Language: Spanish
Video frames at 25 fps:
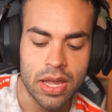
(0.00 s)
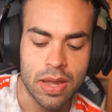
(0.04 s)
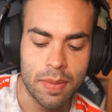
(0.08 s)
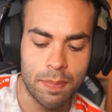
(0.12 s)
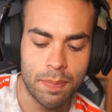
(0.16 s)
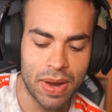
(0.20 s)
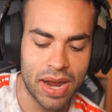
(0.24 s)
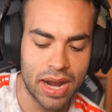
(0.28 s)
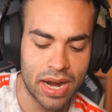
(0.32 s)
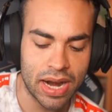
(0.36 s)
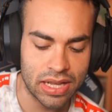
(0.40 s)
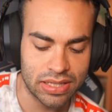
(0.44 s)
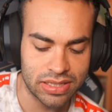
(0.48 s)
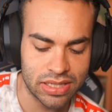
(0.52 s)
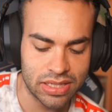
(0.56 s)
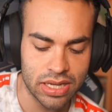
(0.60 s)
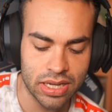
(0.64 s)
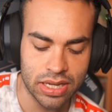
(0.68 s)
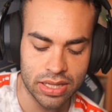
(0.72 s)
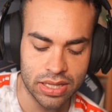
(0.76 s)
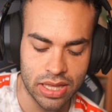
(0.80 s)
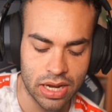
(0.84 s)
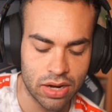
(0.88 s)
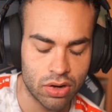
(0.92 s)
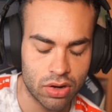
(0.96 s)
Para así
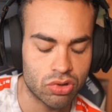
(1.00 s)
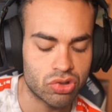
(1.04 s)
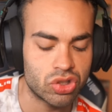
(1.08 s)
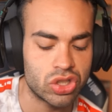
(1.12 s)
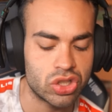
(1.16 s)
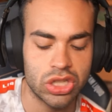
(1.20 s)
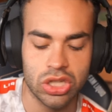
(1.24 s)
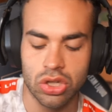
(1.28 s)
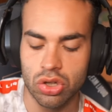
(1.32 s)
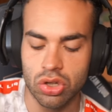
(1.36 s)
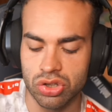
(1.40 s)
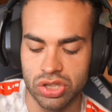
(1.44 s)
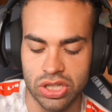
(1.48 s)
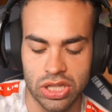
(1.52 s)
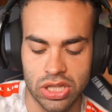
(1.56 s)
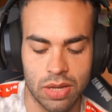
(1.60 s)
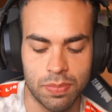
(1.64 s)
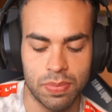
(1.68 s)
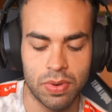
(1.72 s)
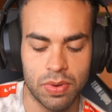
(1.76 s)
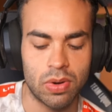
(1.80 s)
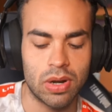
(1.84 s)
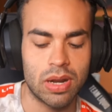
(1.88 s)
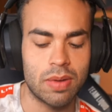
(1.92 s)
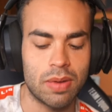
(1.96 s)
quitarnos sí o sí de
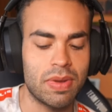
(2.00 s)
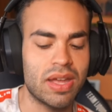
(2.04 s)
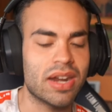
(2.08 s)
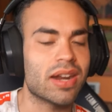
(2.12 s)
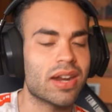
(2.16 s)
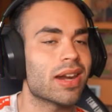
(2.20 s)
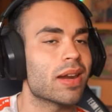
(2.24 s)
problemas,